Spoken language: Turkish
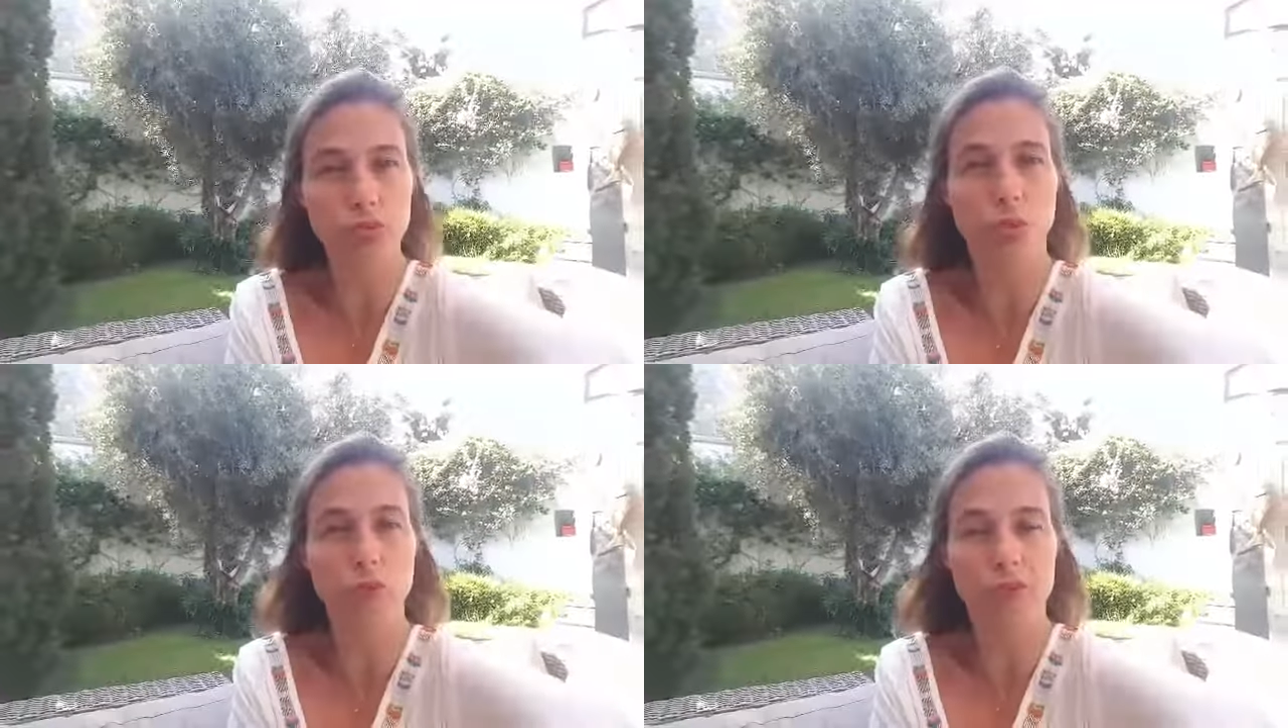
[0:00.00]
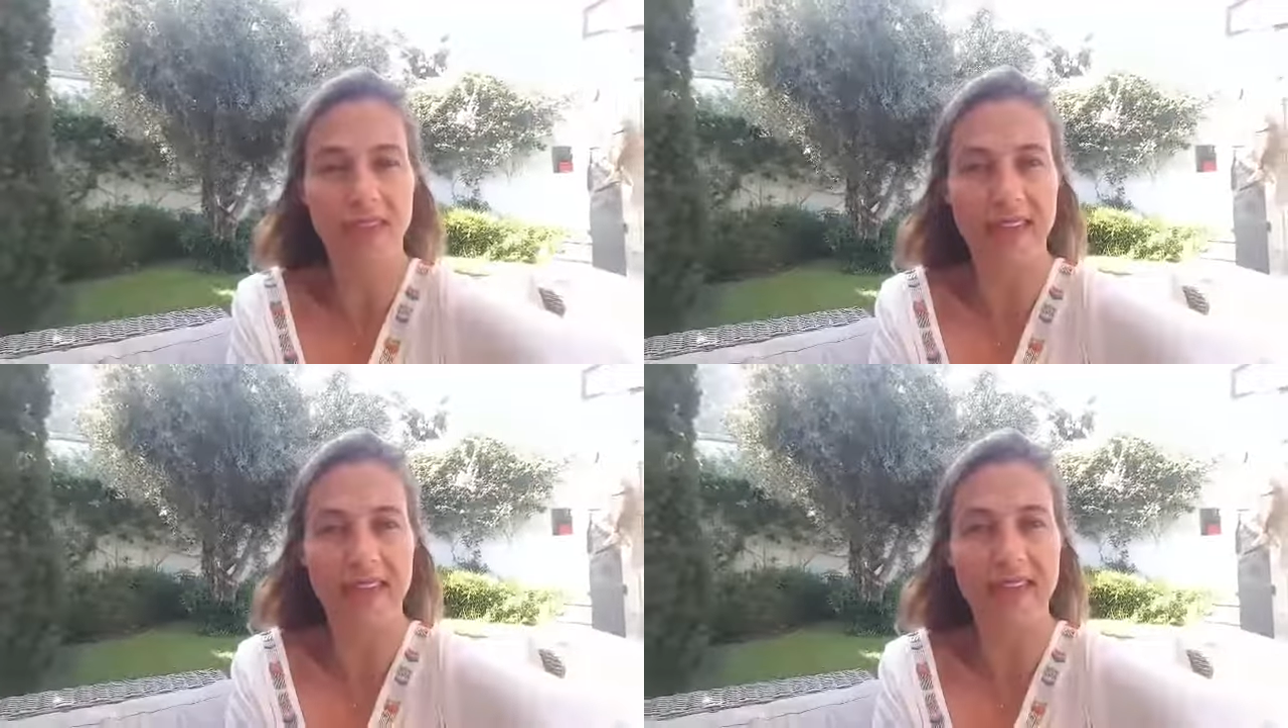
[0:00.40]

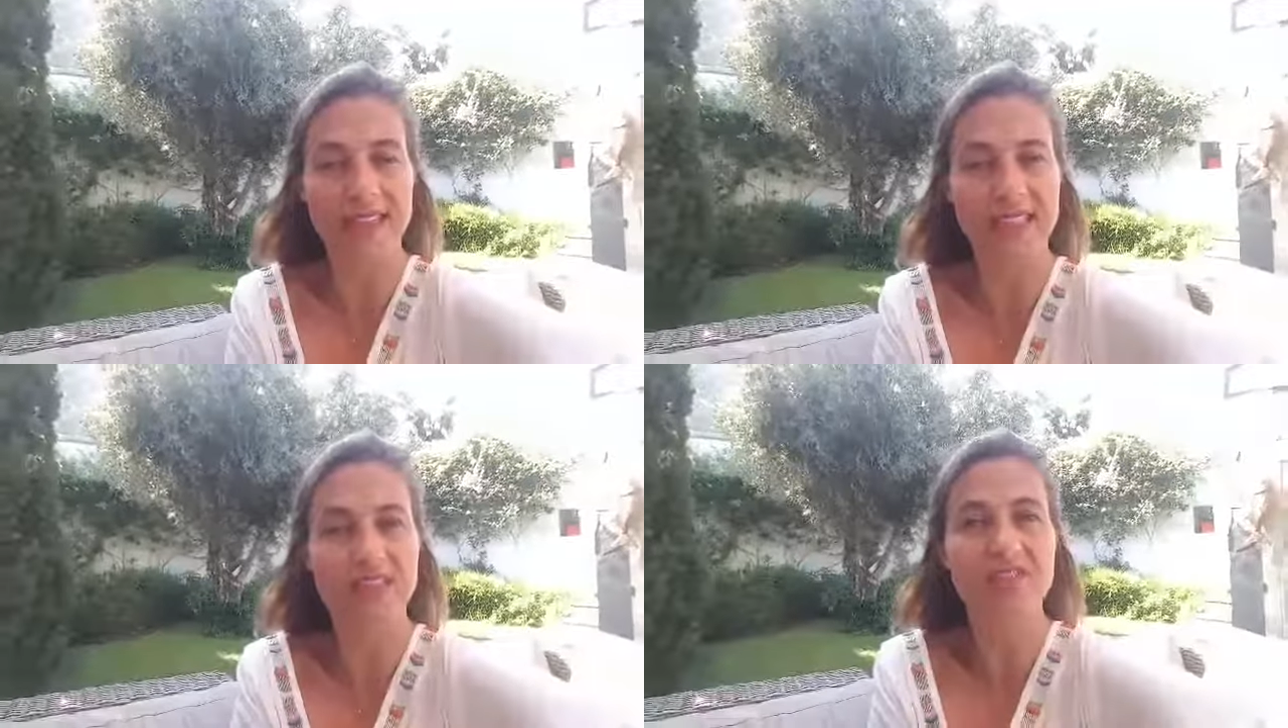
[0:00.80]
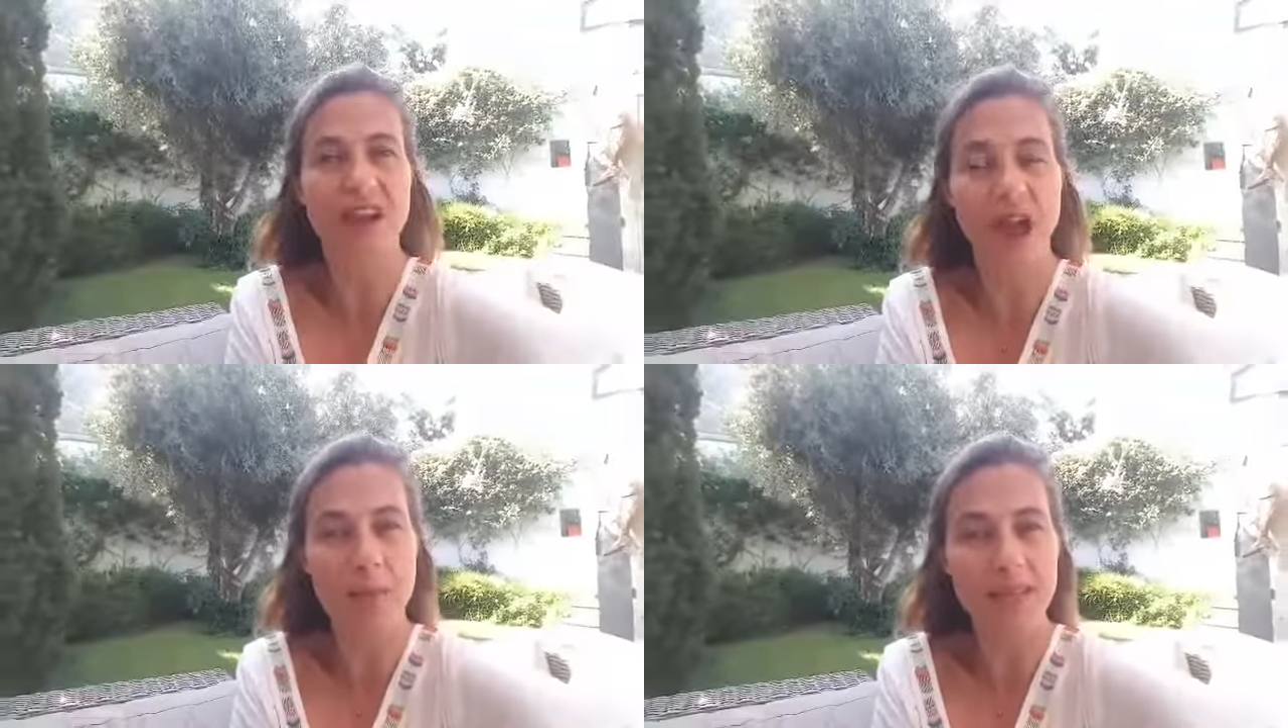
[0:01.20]
öfkeye yanıt
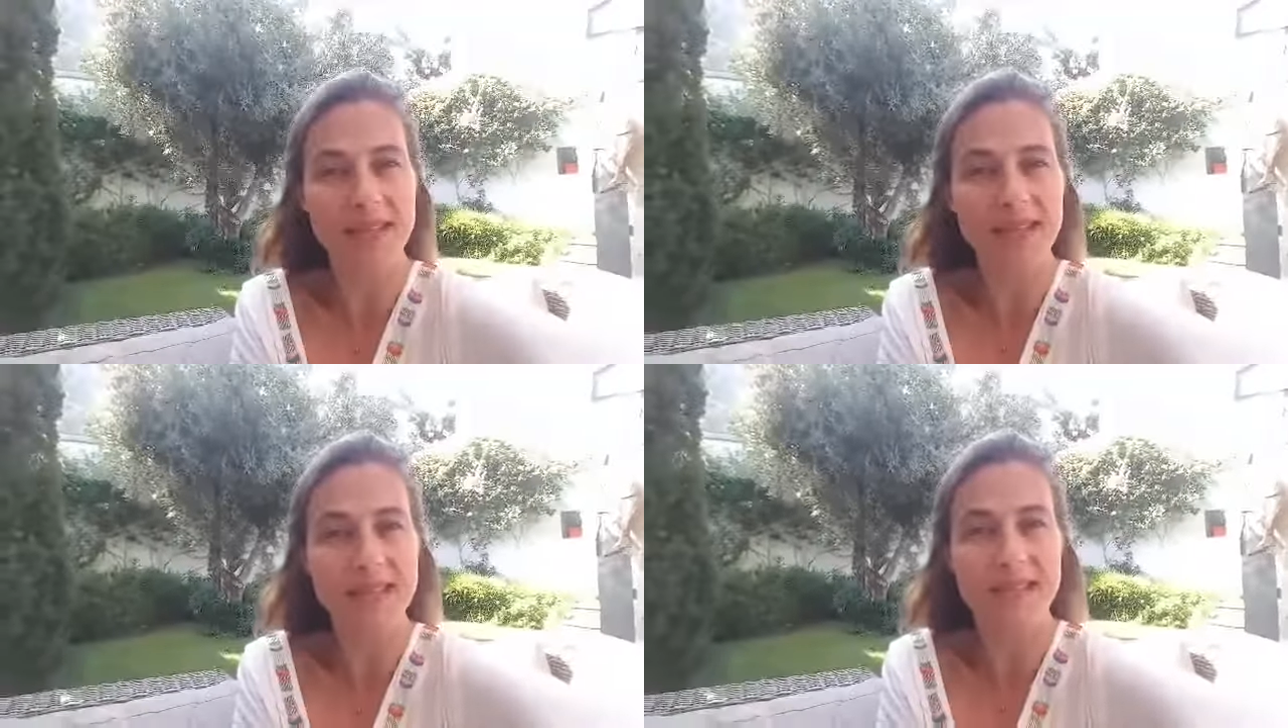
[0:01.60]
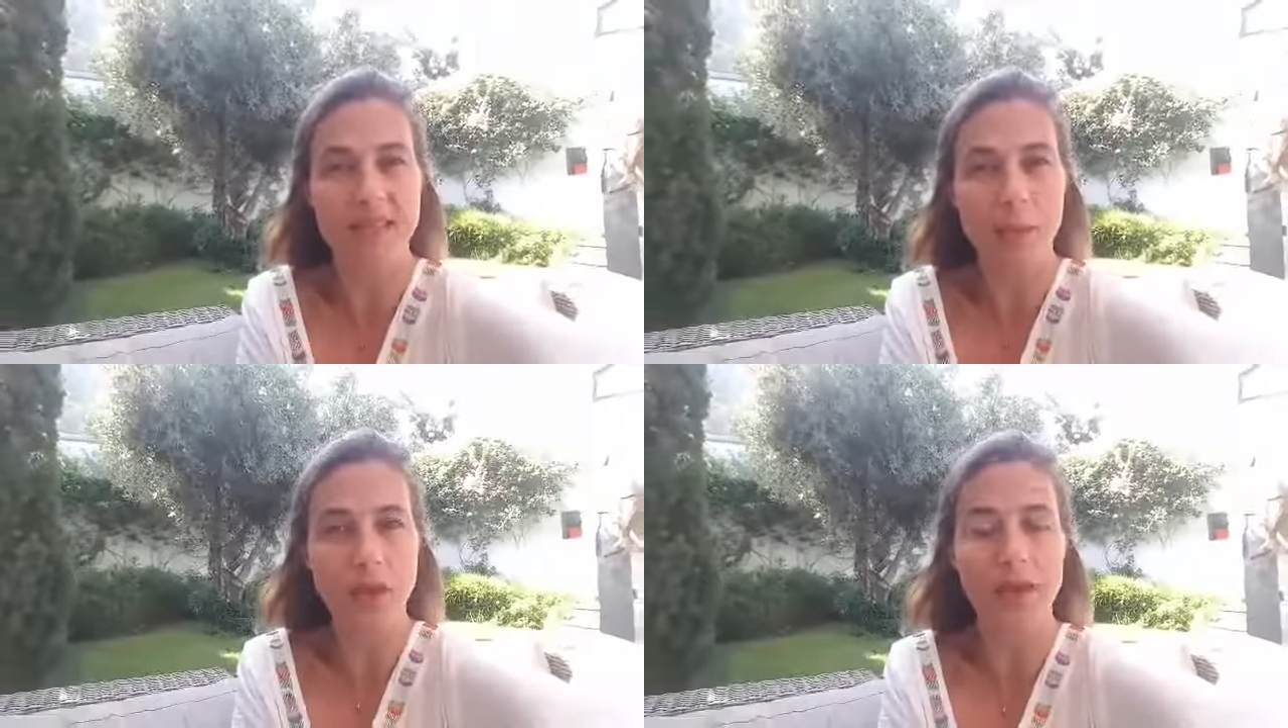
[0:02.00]
vermediğiniz
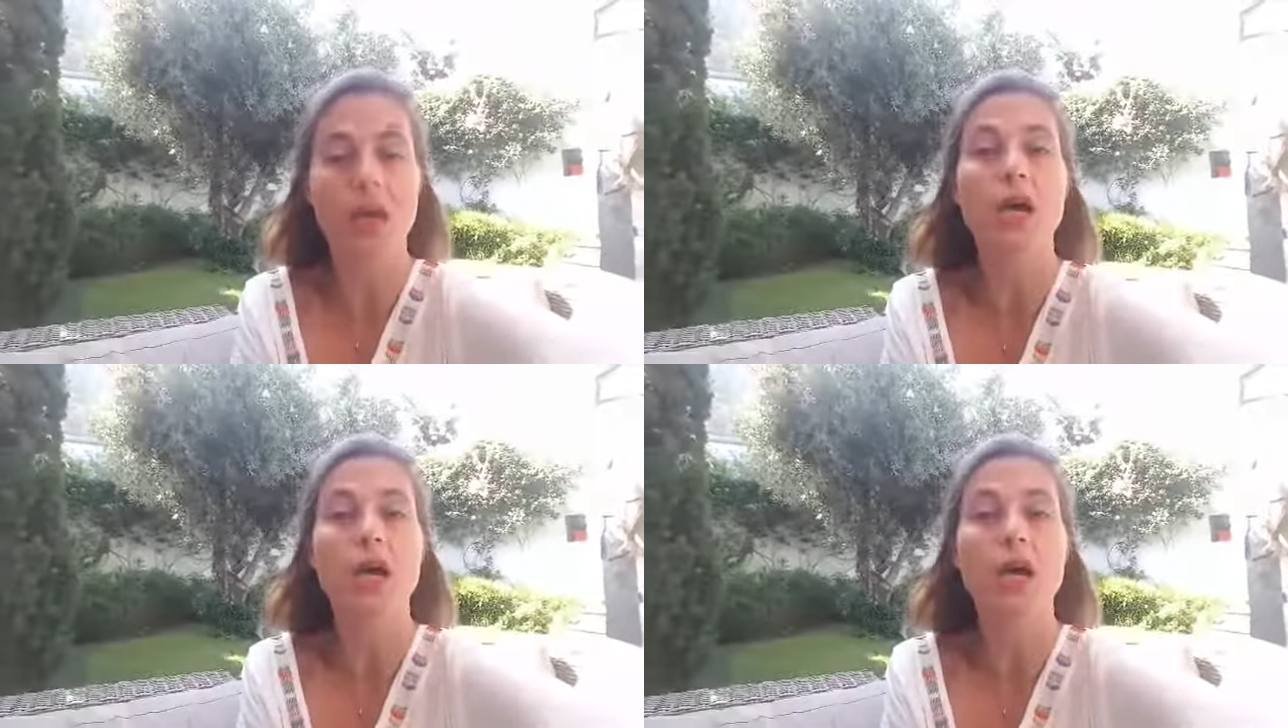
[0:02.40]
zaman